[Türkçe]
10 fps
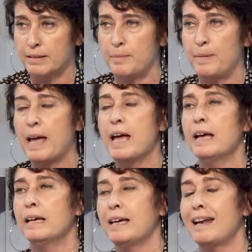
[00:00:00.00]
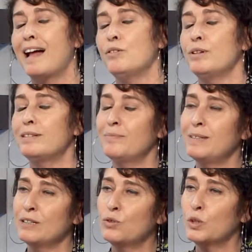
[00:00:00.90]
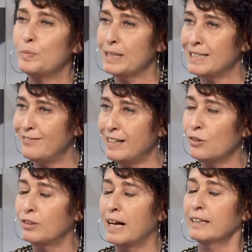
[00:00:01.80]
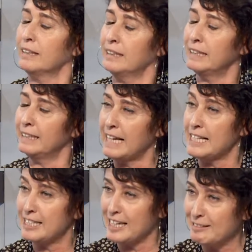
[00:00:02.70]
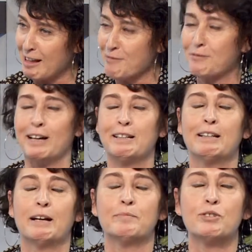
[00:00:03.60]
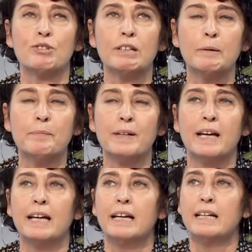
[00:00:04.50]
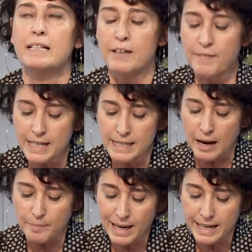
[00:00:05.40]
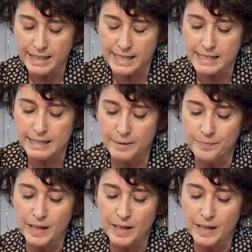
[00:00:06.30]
Tabii yerel yönetimlerin kooperatifleri olan e, desteğinden faydalanmıştık. E, Seferihisar Belediyesi